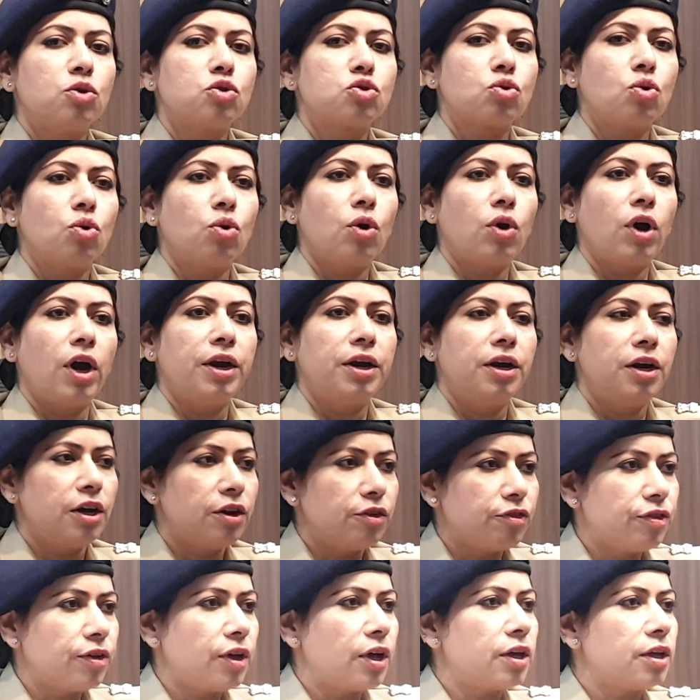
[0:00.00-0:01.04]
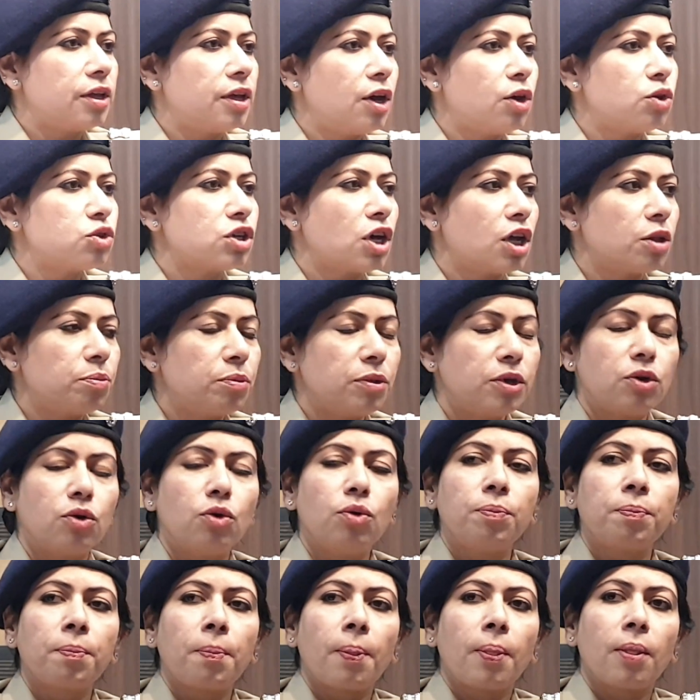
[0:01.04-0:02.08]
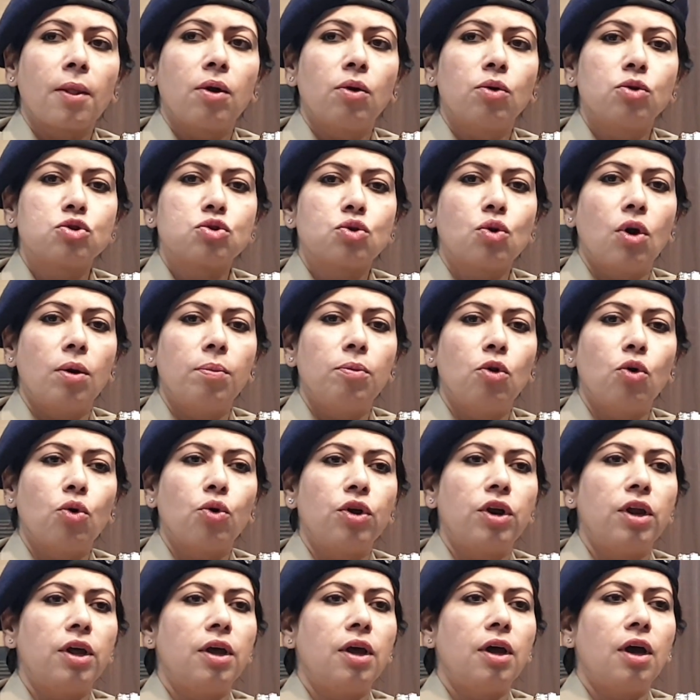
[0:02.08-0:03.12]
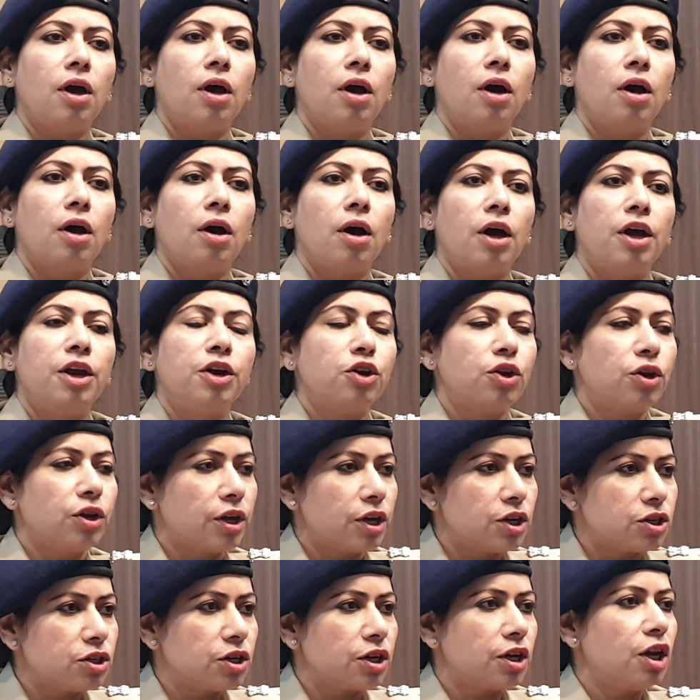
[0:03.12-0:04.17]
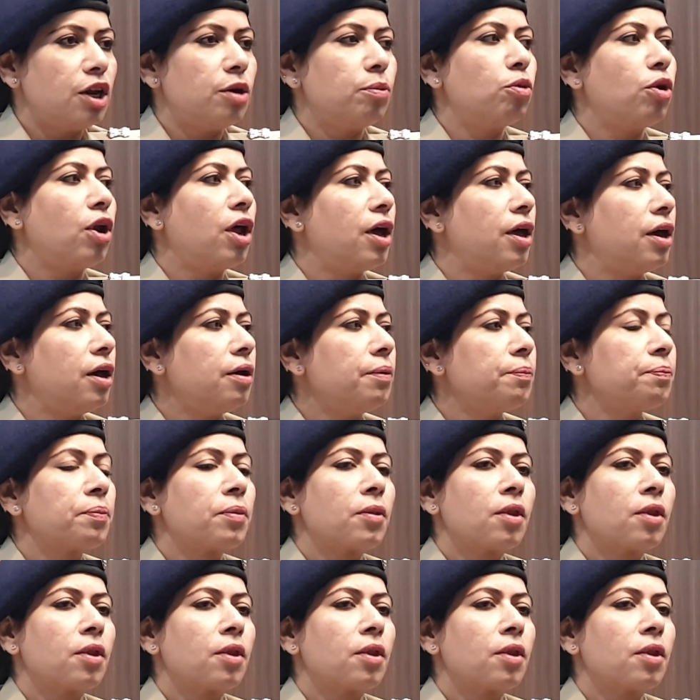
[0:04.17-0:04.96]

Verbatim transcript: उसको आइडेंटिफाई किया उस आदमी को उसको हम लोगों ने इंटरोगेशन के लिए बुलाया